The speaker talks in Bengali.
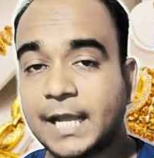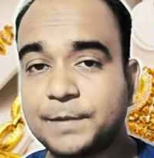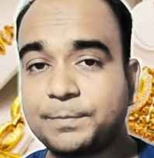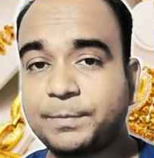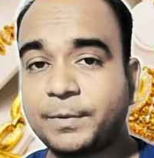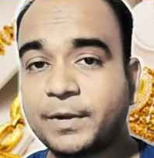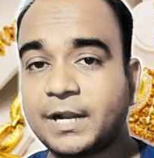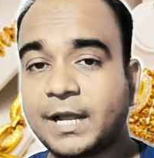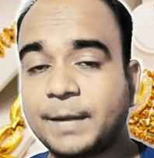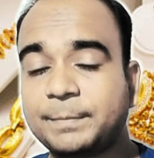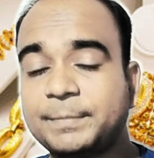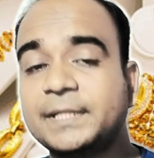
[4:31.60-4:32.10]

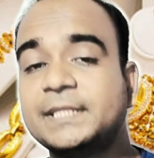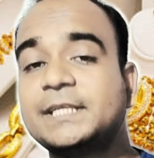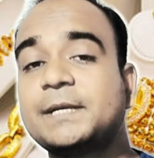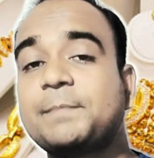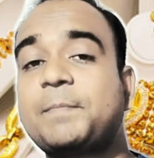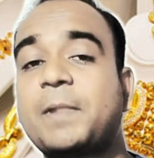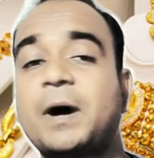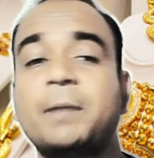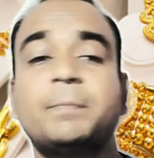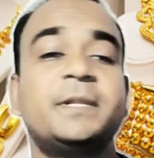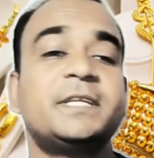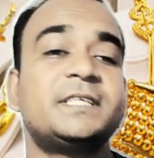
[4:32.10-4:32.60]
এরপরে আপনি যে
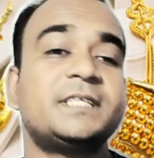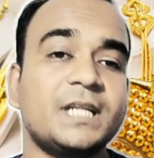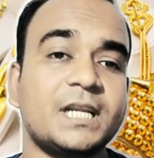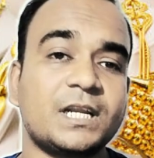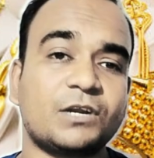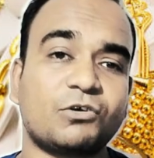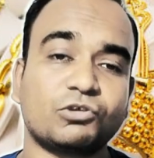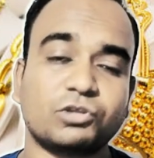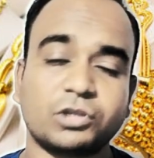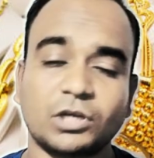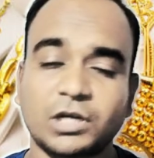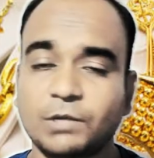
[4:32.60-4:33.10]

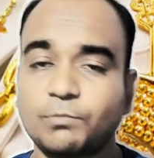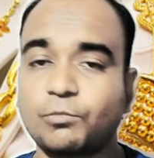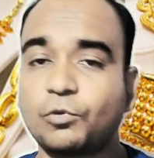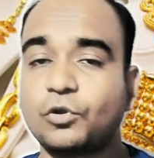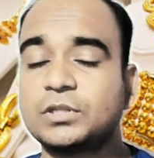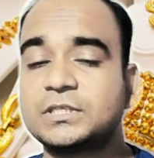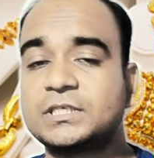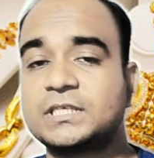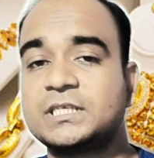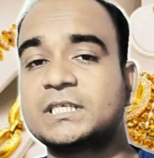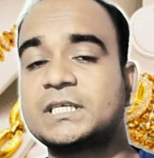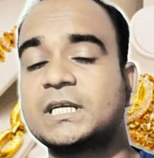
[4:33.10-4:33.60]
পাবলিসিটির কথাটা
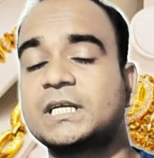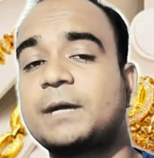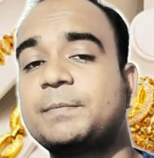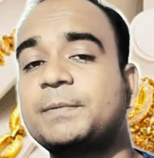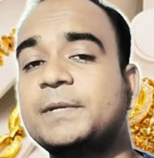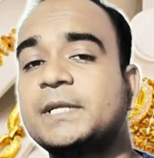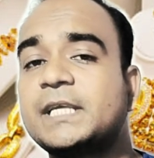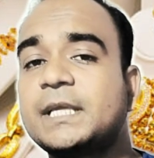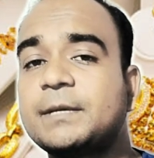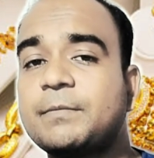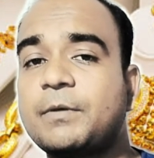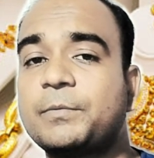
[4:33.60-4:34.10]
বলছি সেটা
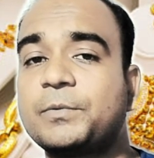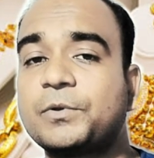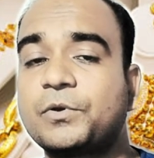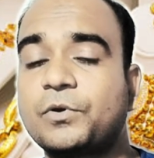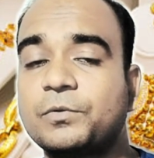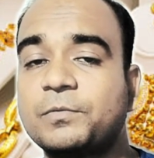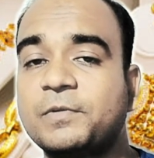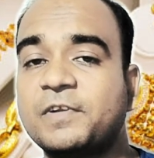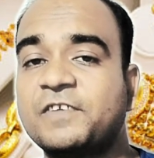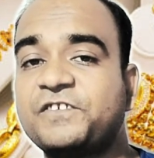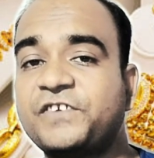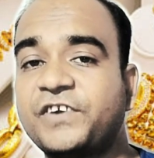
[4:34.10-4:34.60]
আপনি কিভাবে
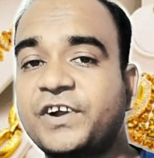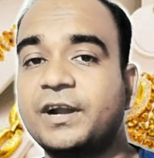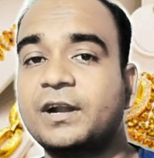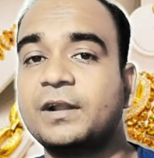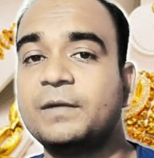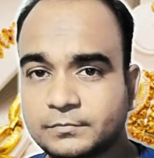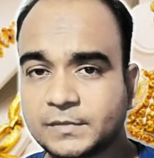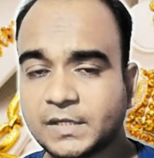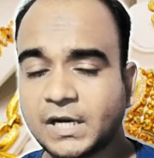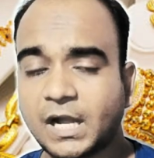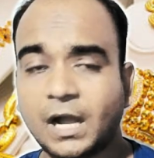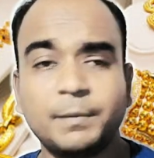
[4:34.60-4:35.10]
করবেন ফ্রেন্ড
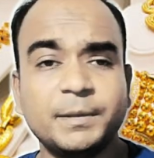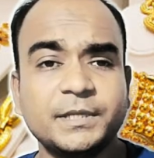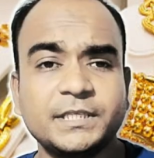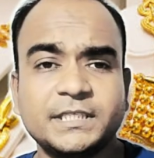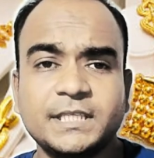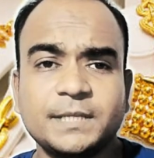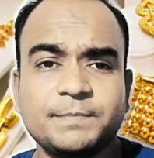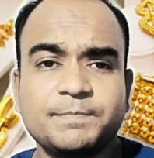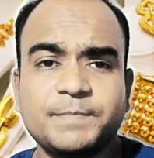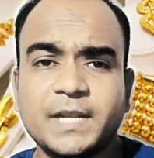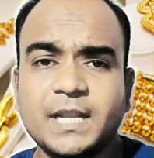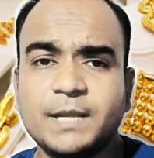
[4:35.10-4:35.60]
আমি
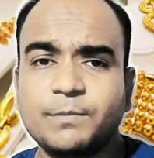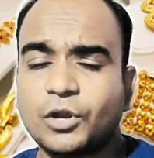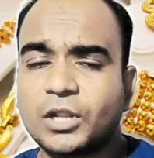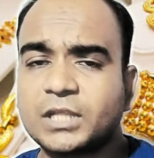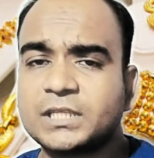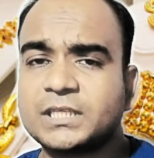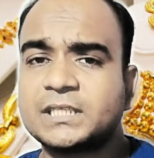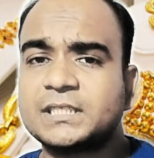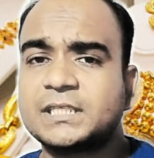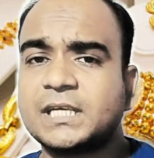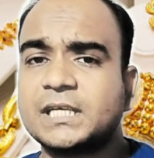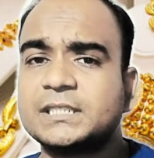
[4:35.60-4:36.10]
সিম্পলি
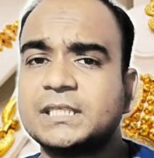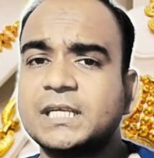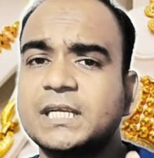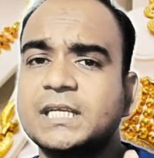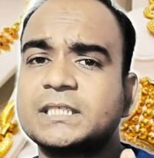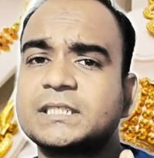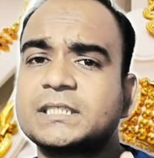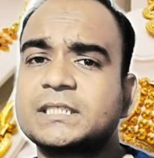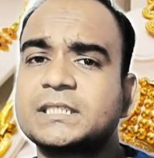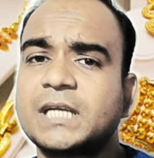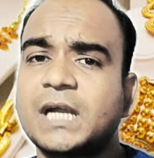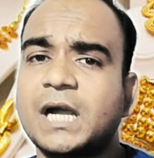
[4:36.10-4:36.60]
বলেছি যে
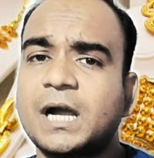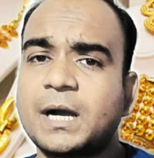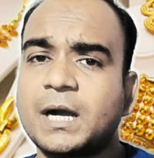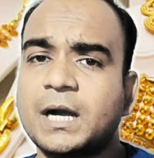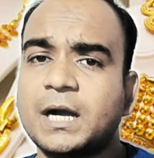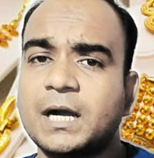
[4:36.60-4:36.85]
জিনিসটা